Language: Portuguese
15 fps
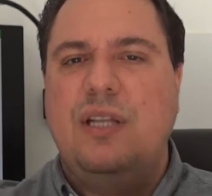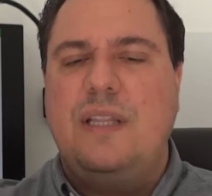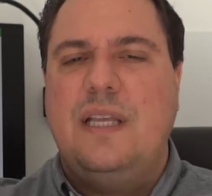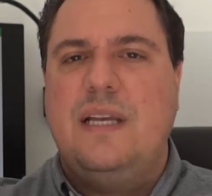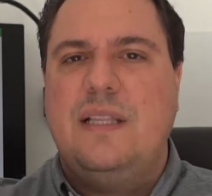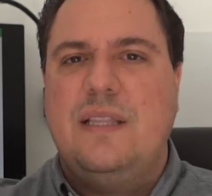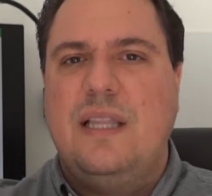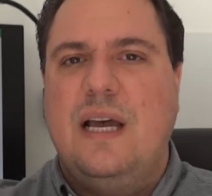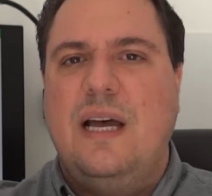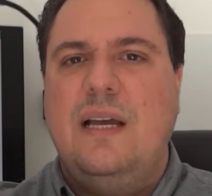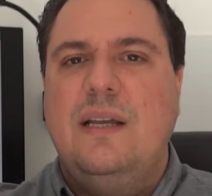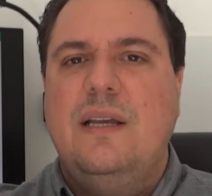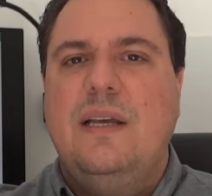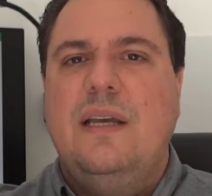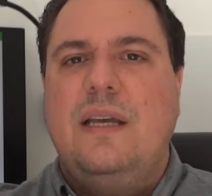
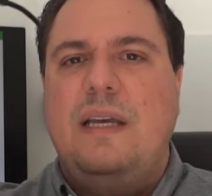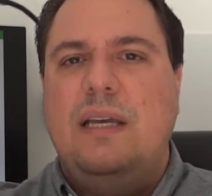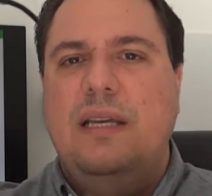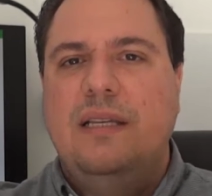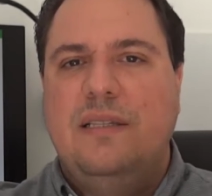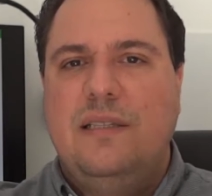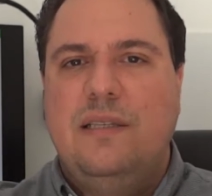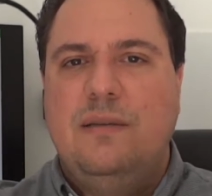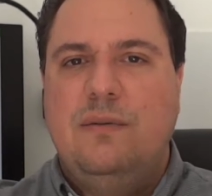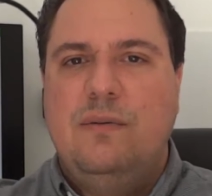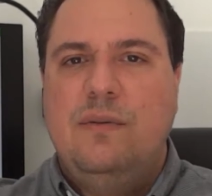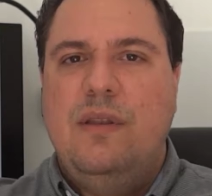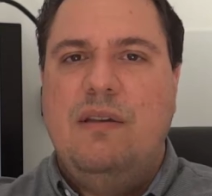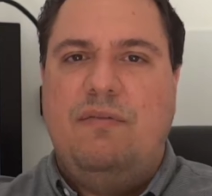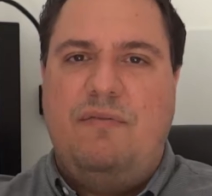detectar esse
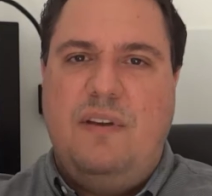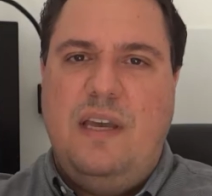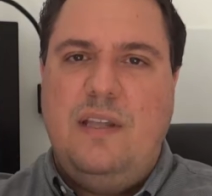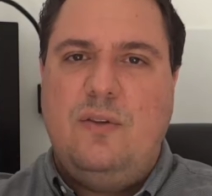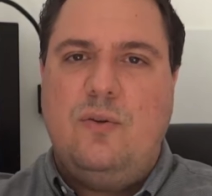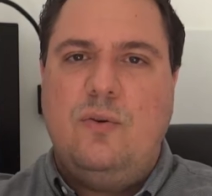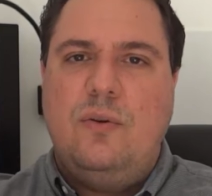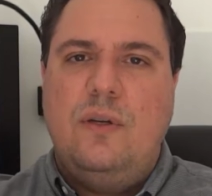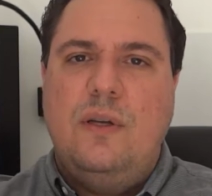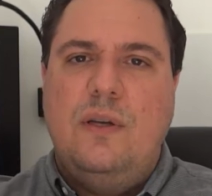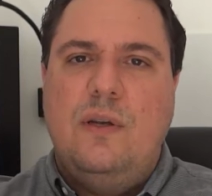defeito